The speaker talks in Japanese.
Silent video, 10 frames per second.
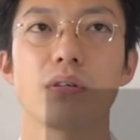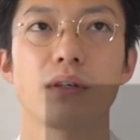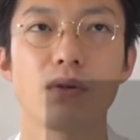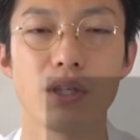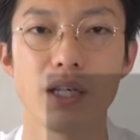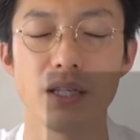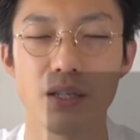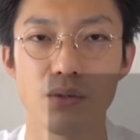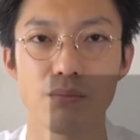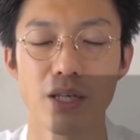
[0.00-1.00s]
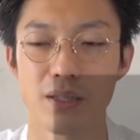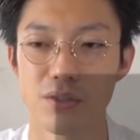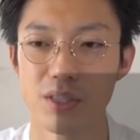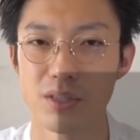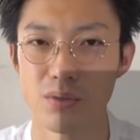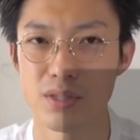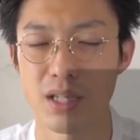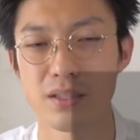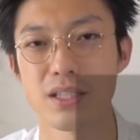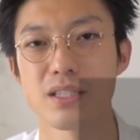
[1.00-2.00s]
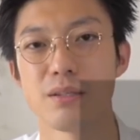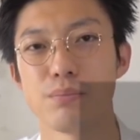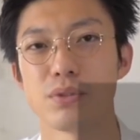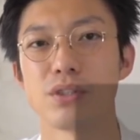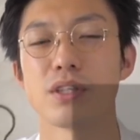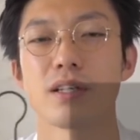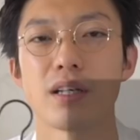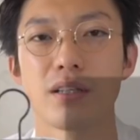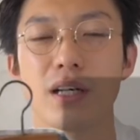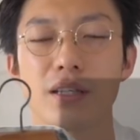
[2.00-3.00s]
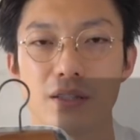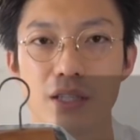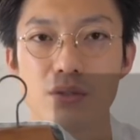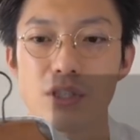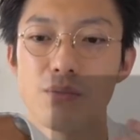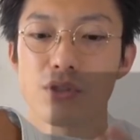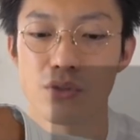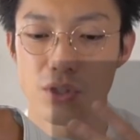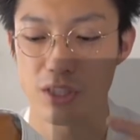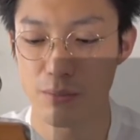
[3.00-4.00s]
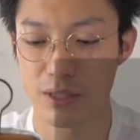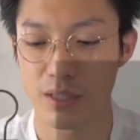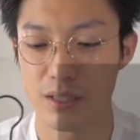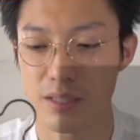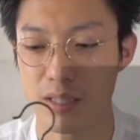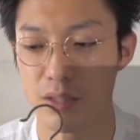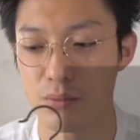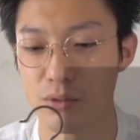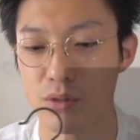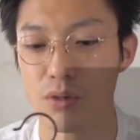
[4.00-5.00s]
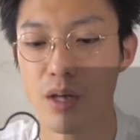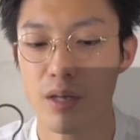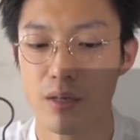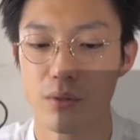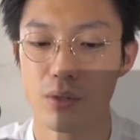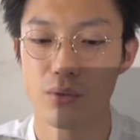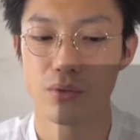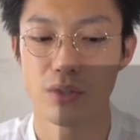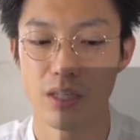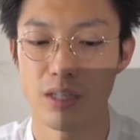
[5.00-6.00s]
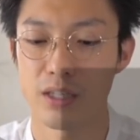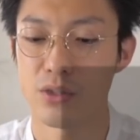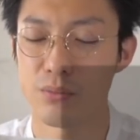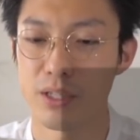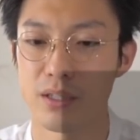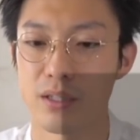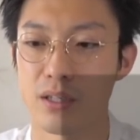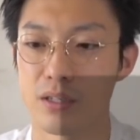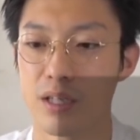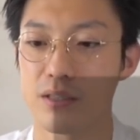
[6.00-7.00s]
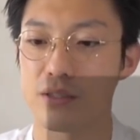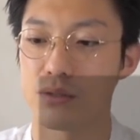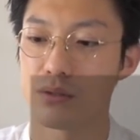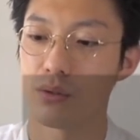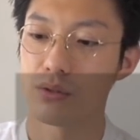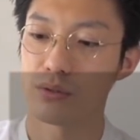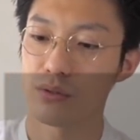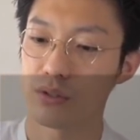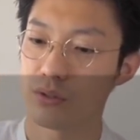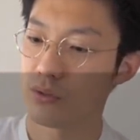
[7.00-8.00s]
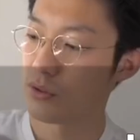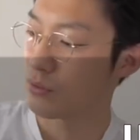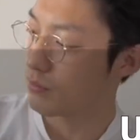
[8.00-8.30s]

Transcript: この間のユニクロを使ったスナップっていう企画があってそれでもちょっと着てみたんですけれどもこれ本当に色味がなんかね独特という